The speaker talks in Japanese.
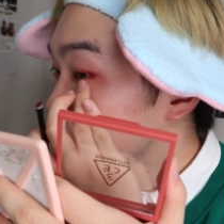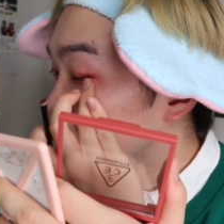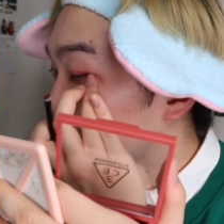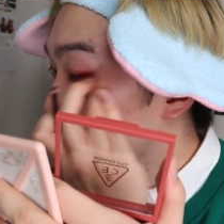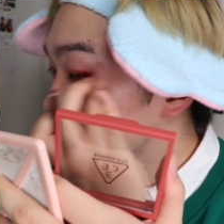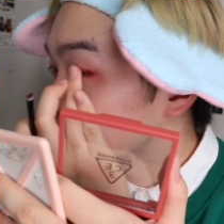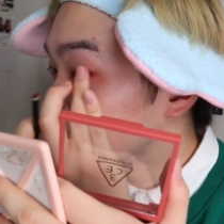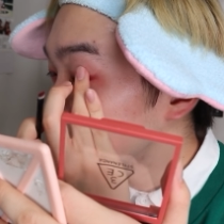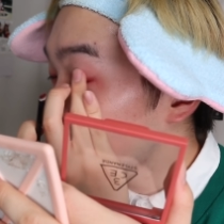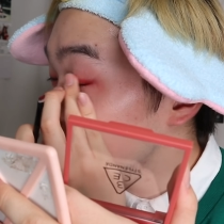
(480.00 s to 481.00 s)
いね、これ。
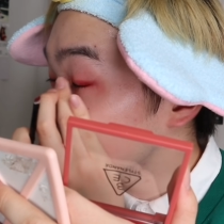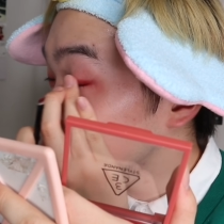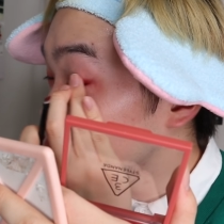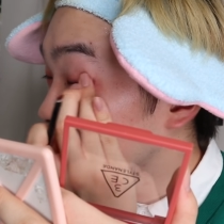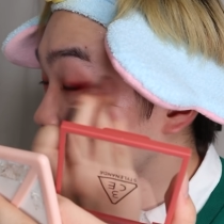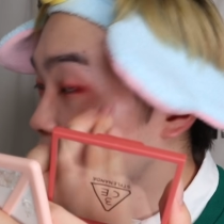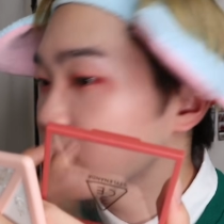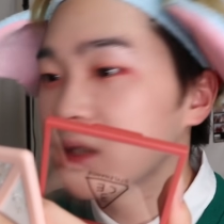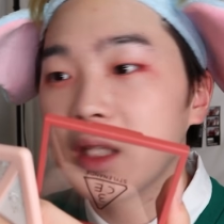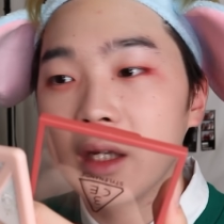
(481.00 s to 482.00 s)
一歩間違えたら歌
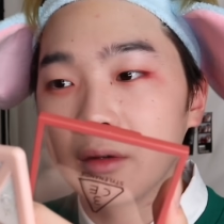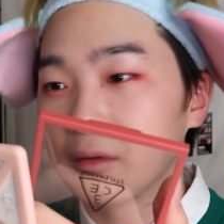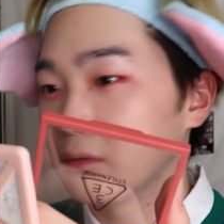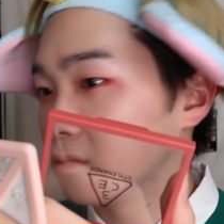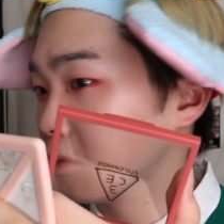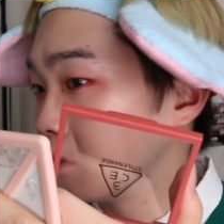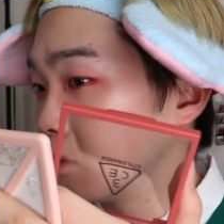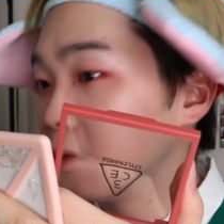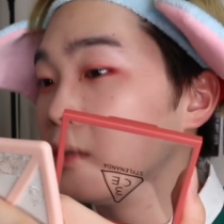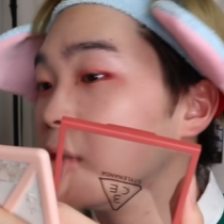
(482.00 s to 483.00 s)
舞伎だよ。
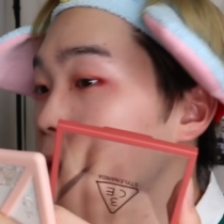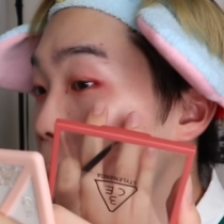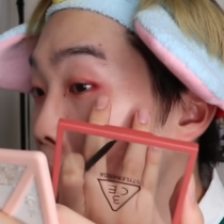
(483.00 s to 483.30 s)
よー、